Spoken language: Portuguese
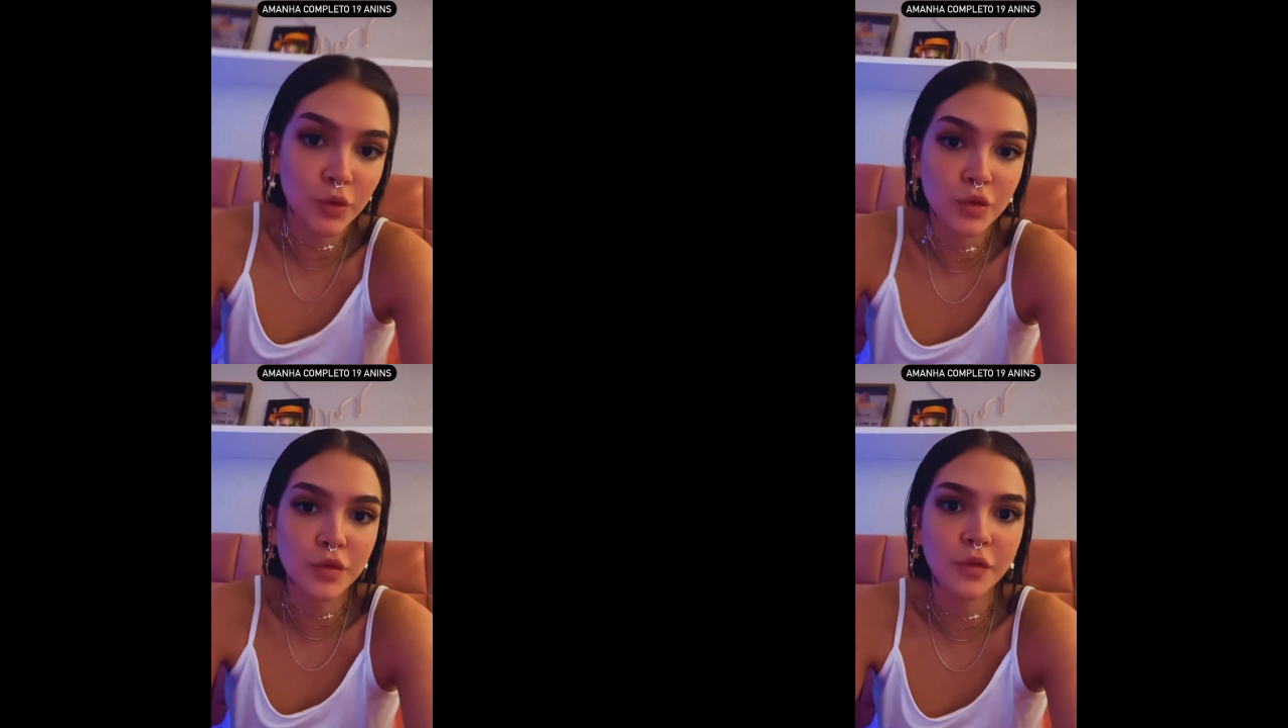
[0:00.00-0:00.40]

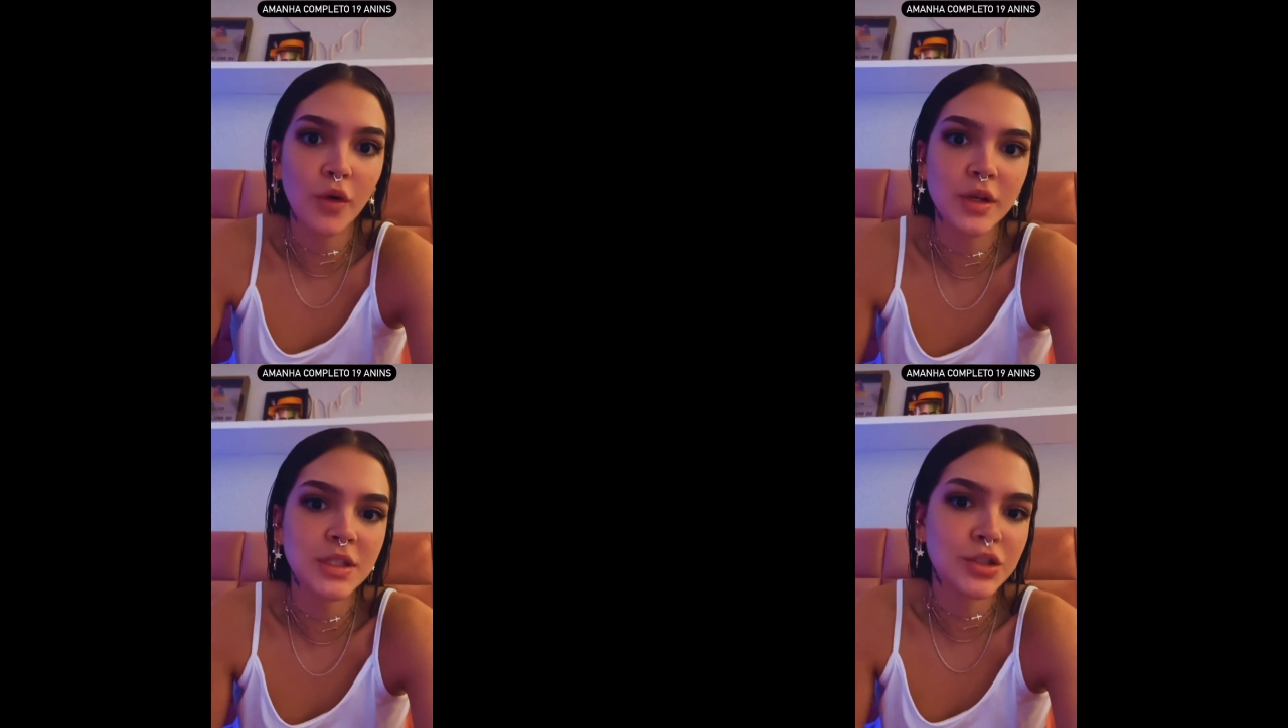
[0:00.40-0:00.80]
porque eu tô de
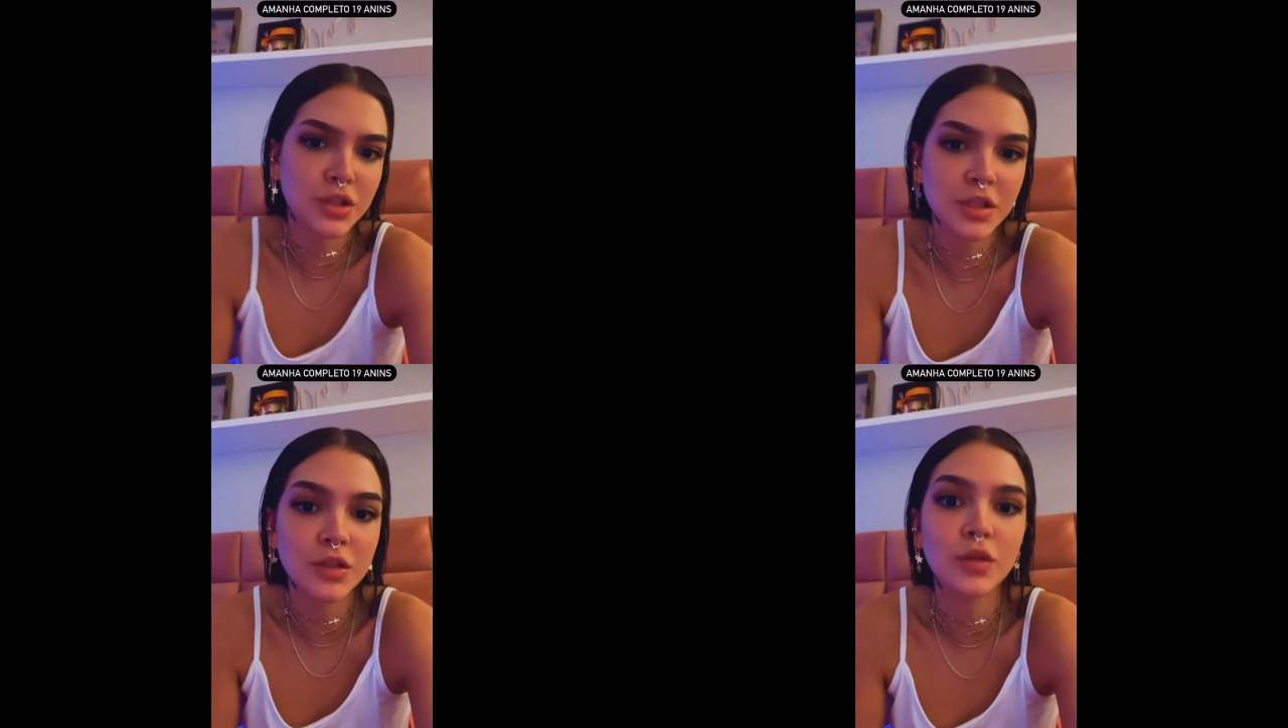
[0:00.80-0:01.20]
folga
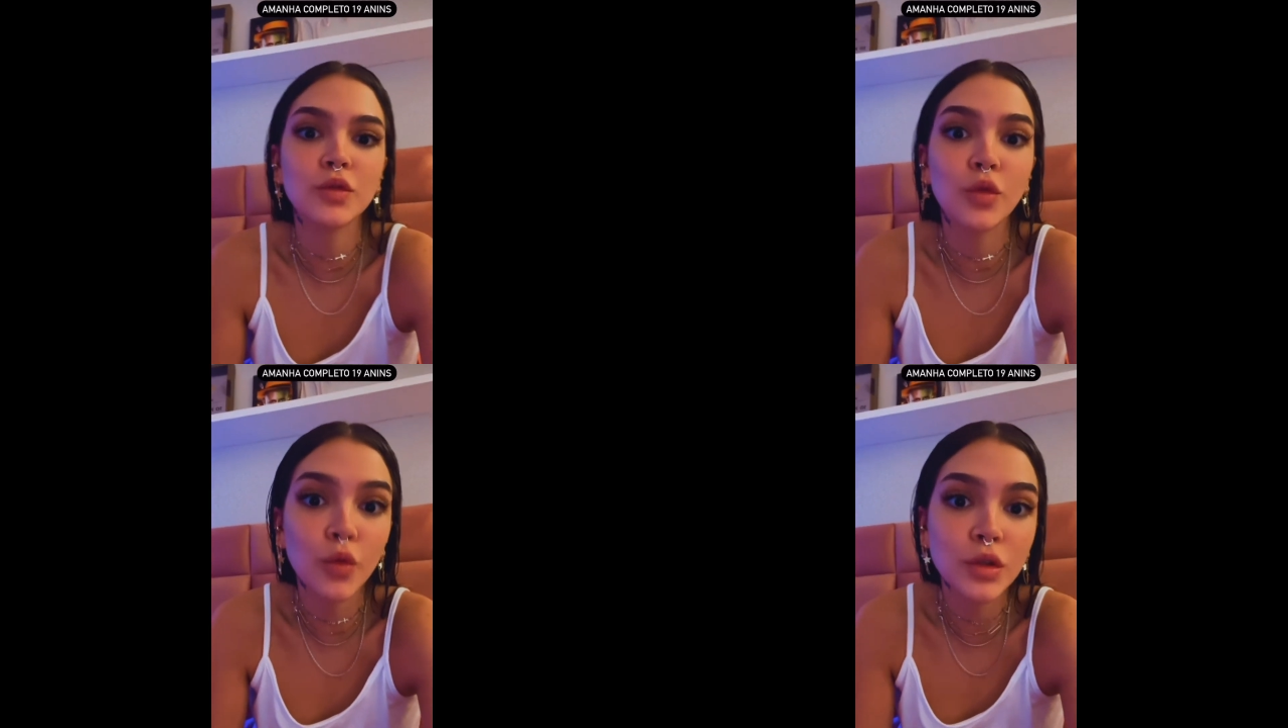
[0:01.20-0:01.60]
esses dias,
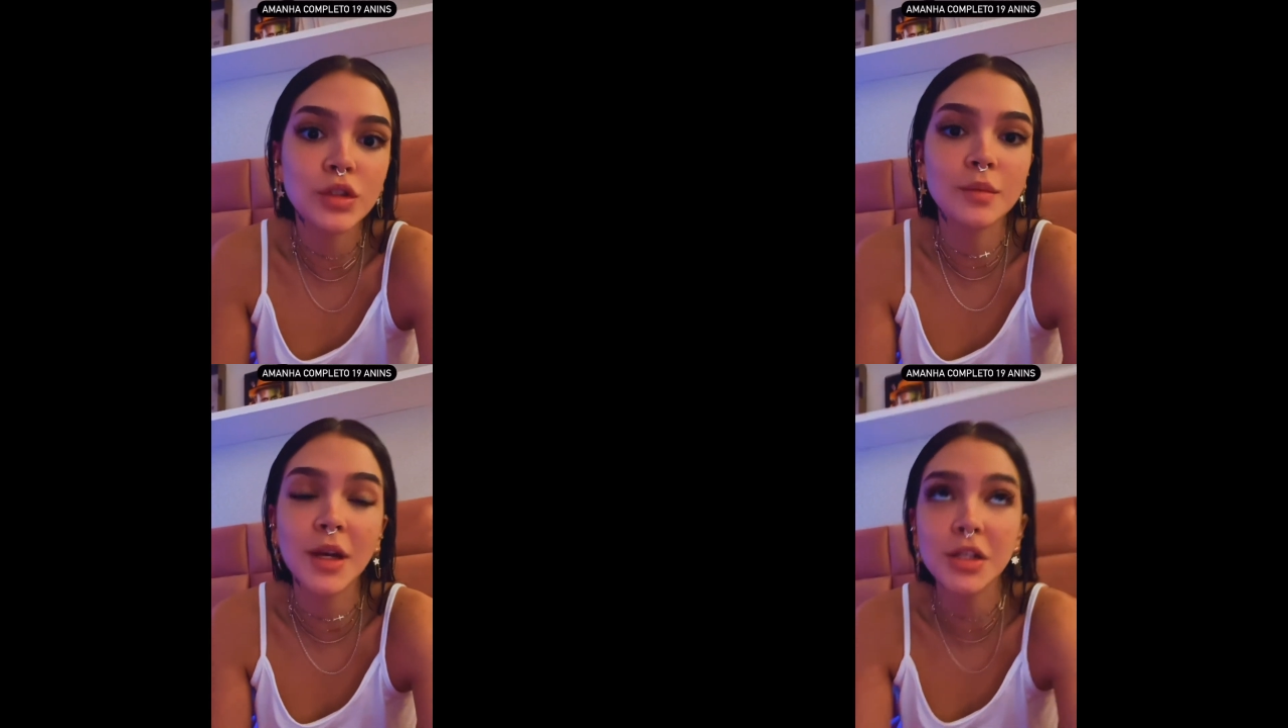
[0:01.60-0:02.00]
então tô curtindo